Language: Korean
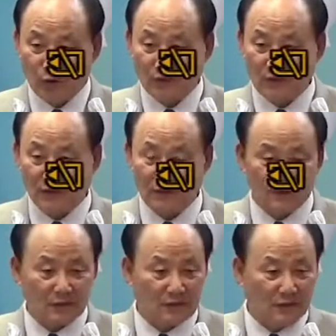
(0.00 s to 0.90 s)
이제
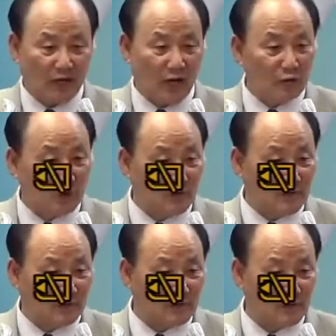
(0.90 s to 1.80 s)
그 학구열
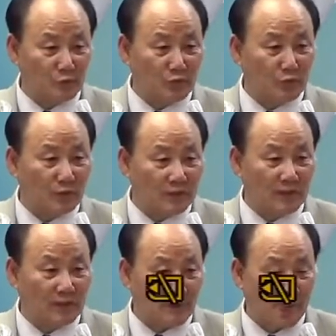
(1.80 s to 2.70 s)
같은 거
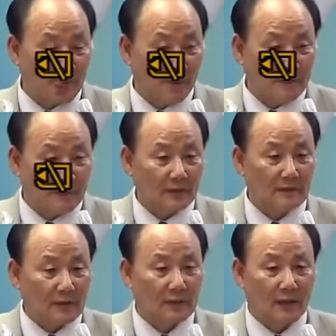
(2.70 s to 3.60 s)
부모들이
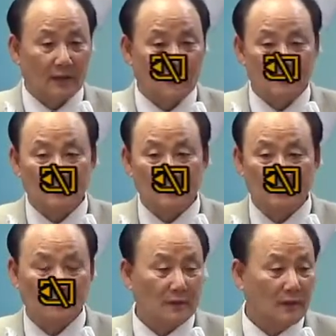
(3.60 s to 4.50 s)
굉장히
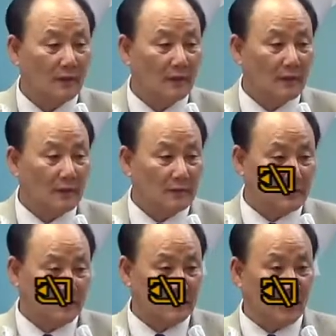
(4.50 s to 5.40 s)
강해가지고
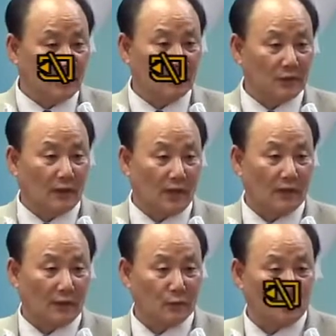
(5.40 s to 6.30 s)

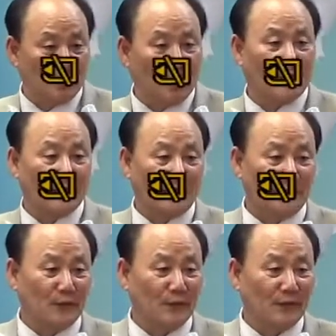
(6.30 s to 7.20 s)
기다렸다가라도 보낸다는
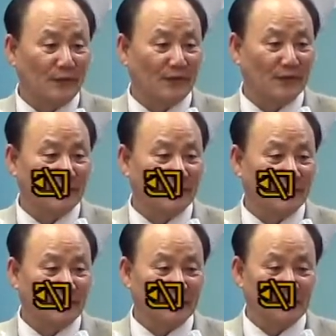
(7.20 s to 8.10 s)
거예요.
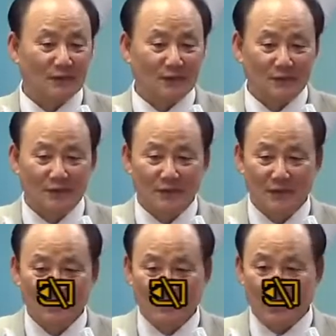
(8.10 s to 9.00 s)
그러면서
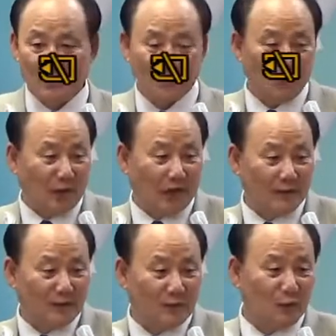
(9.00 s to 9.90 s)
해교도
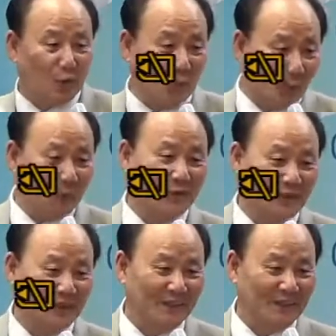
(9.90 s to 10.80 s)
아이들 쪽 오는
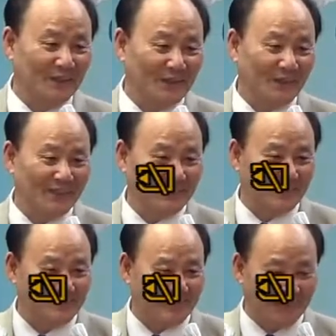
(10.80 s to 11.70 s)
거예요. 기억해
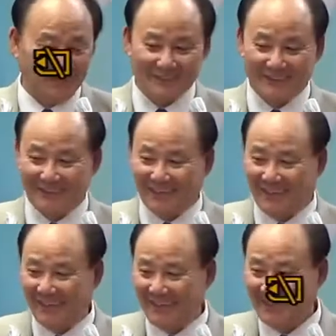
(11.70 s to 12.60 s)
그러면서 자연스럽게
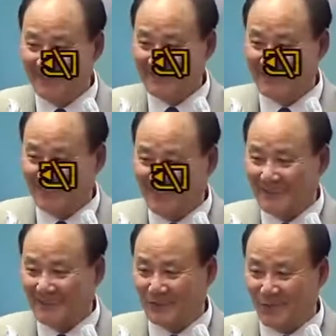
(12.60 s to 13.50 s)
신앙이
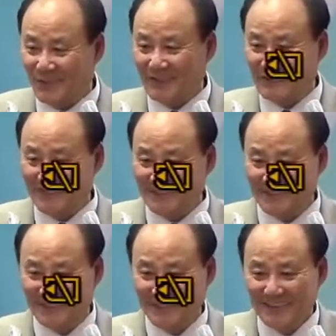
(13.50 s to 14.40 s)
접목할 수 있는
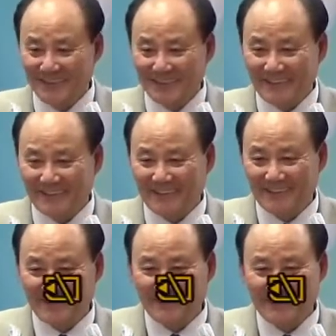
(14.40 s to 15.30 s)
그런
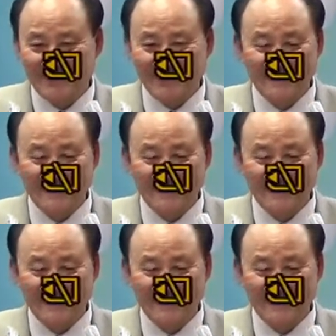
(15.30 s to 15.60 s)
기회가 돼요.